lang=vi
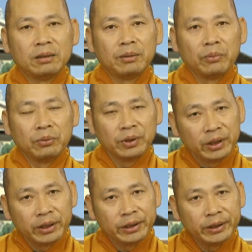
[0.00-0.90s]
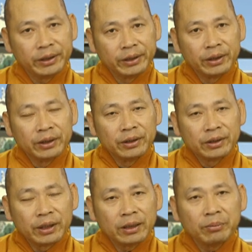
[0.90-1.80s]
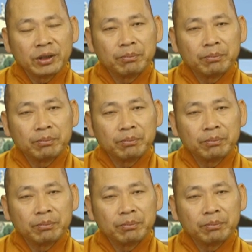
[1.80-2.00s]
là một người sẽ